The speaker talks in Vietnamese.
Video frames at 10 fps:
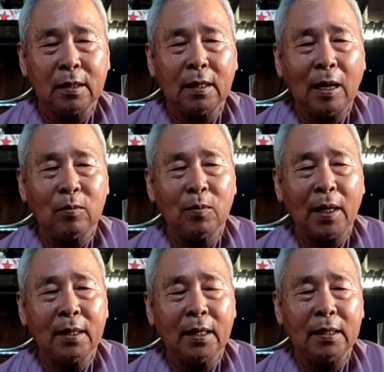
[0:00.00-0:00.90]
đức ông
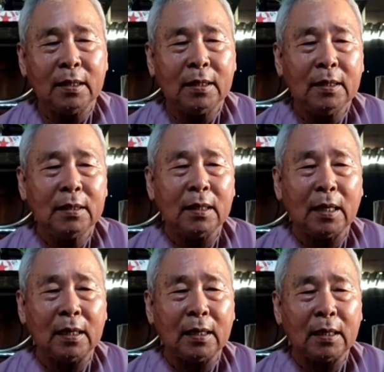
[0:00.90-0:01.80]
phải đi
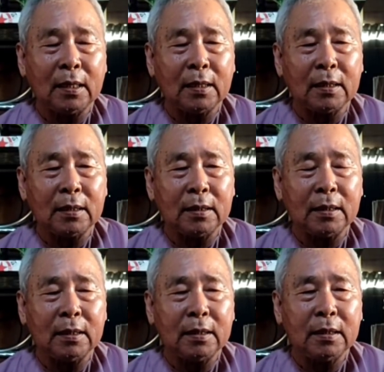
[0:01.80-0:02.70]
à,
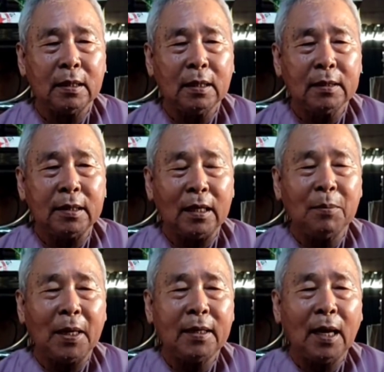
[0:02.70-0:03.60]
trị
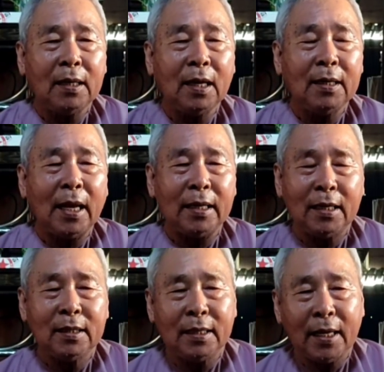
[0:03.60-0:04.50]
bệnh ở nơi này
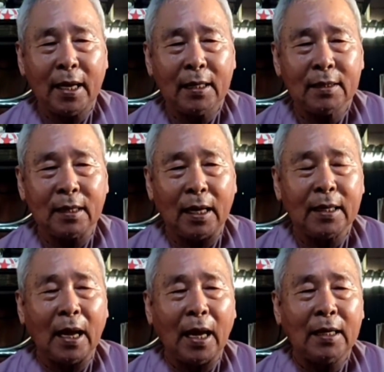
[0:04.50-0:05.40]
nơi nơi khác kể
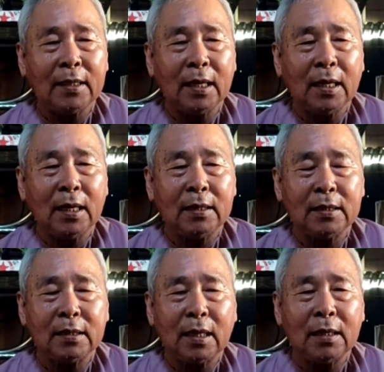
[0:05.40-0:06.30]
cả đi
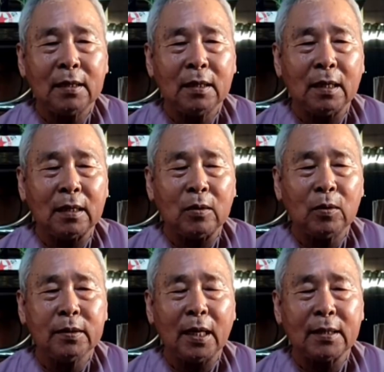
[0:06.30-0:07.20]
lên tới là
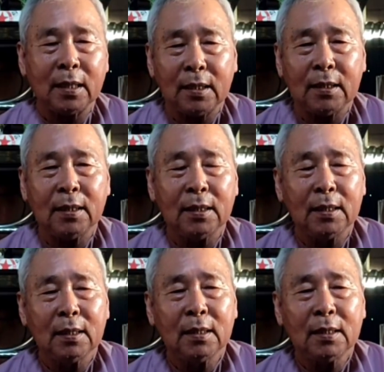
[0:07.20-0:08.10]
núi trà sư
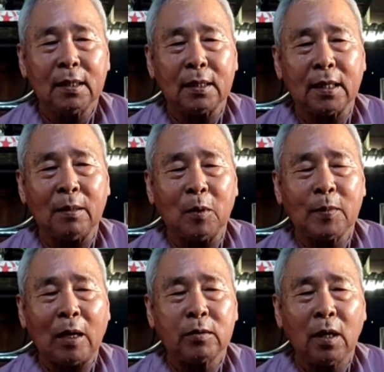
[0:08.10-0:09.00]
à, tìm
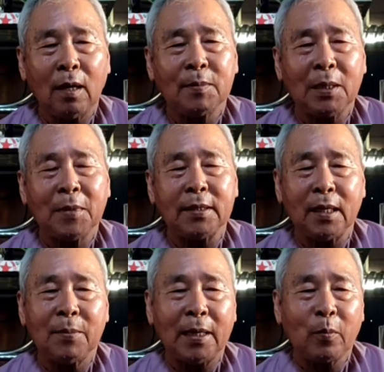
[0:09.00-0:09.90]
ông đạo xóm để mà
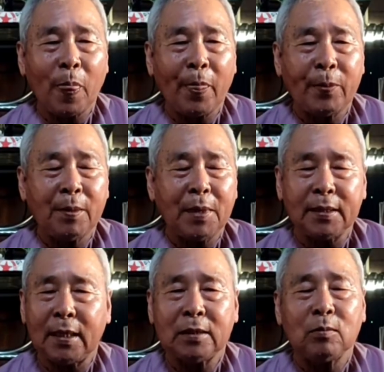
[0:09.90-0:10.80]
trị bệnh nhưng mà
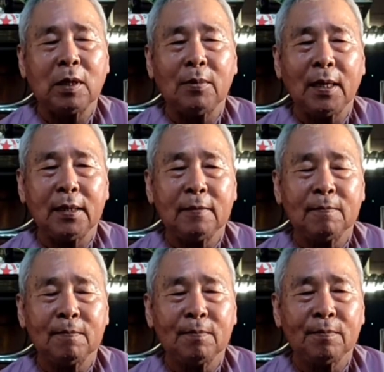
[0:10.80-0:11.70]
trị cũng không hết
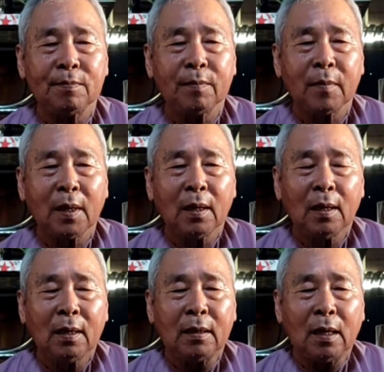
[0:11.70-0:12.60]

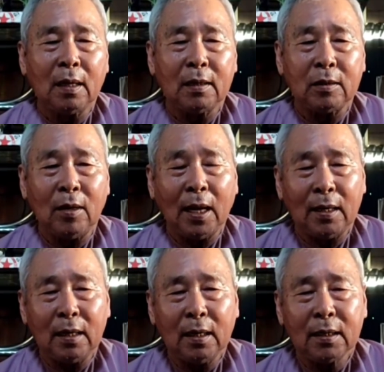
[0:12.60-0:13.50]
à, rồi
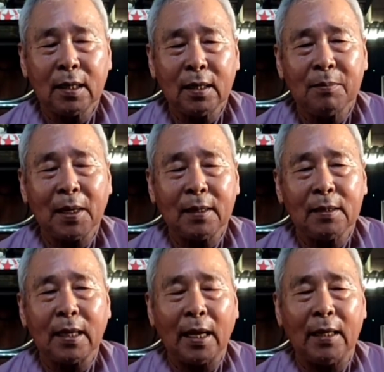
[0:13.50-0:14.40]
lần lượt khi mà
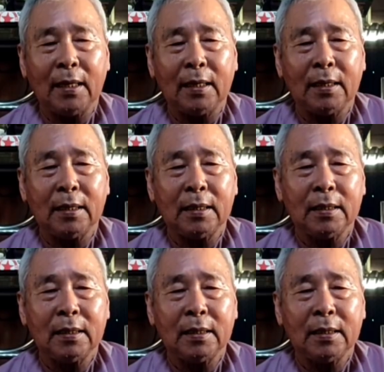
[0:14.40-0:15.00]
đức thầy